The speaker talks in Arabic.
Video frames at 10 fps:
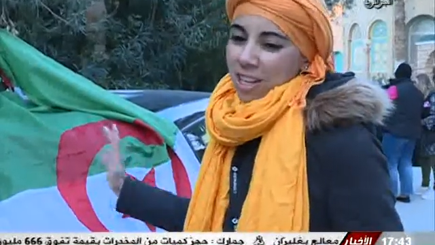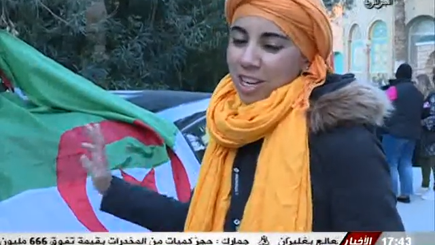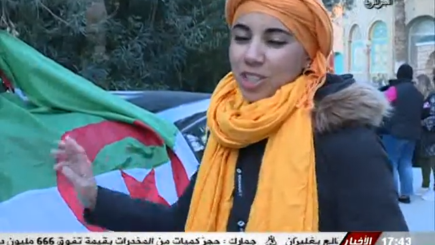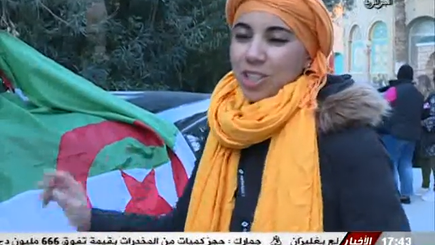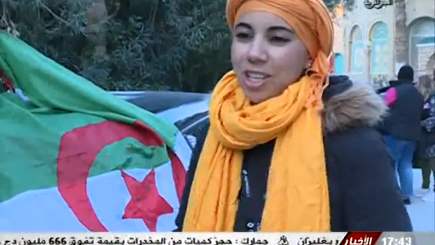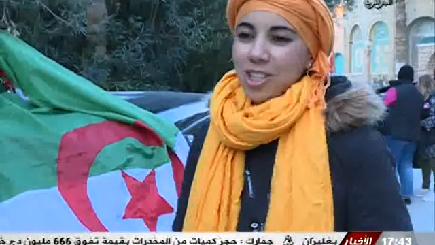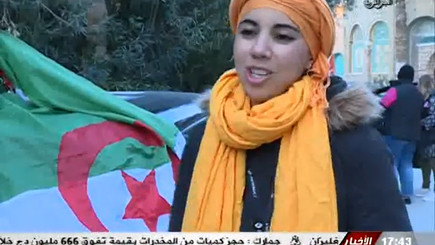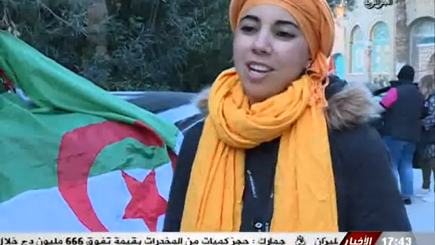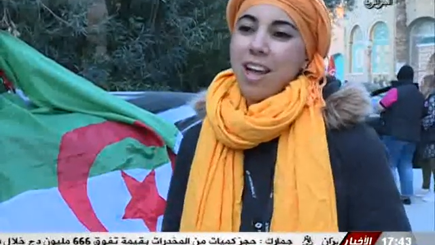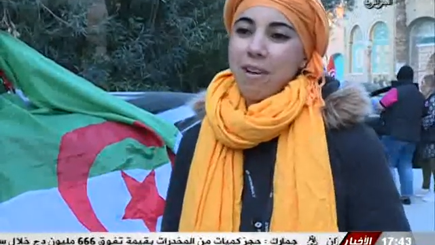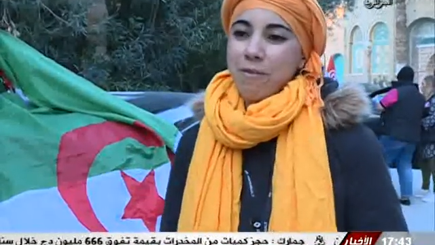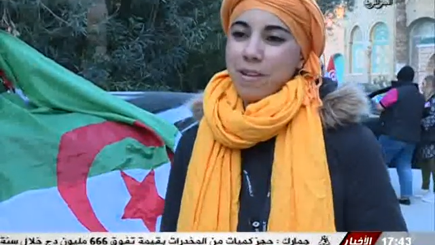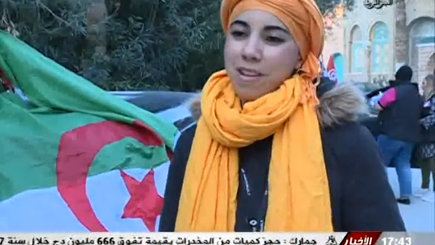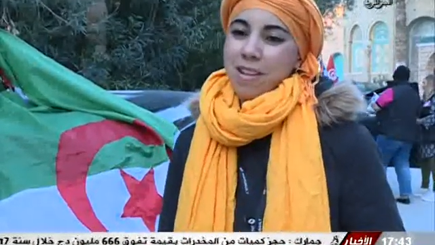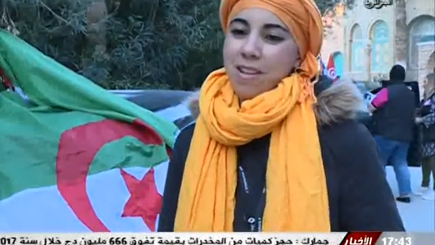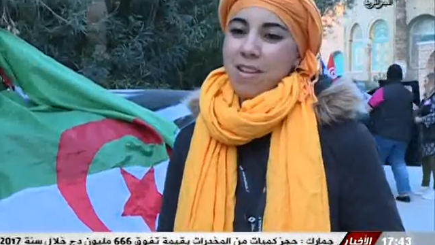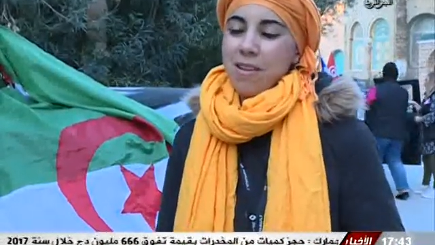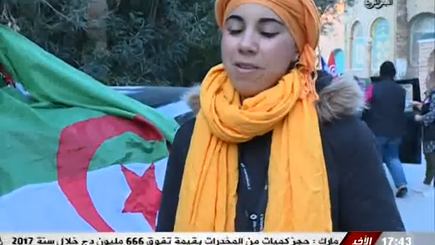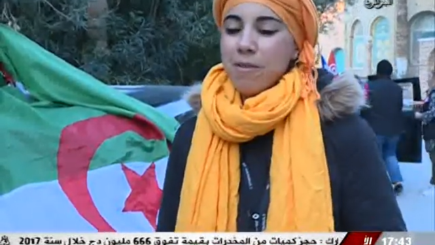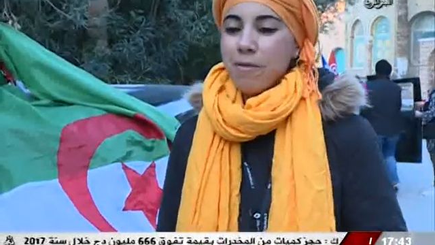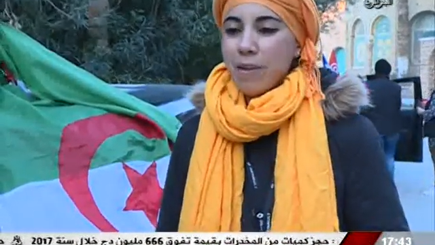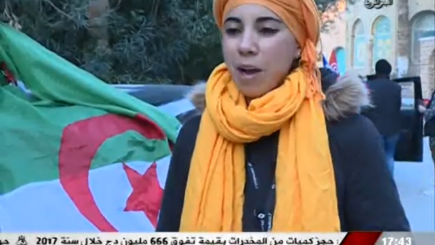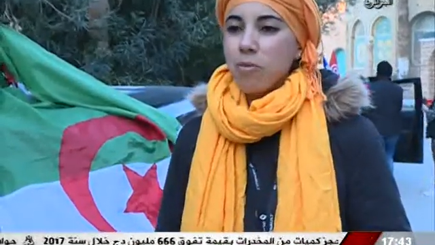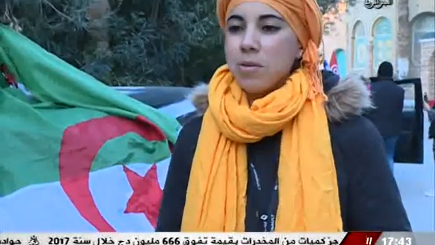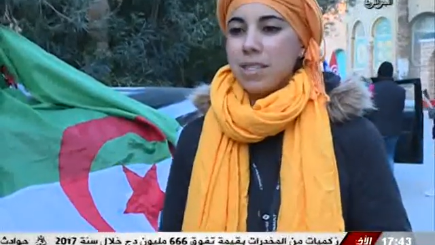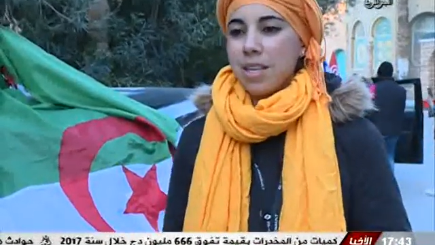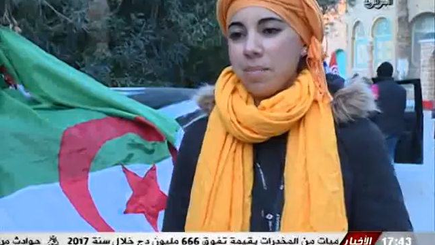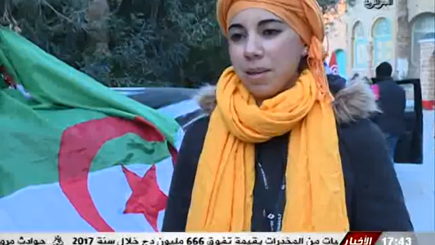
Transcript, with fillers: العشيه ان شاء الله في في لا ريميز دي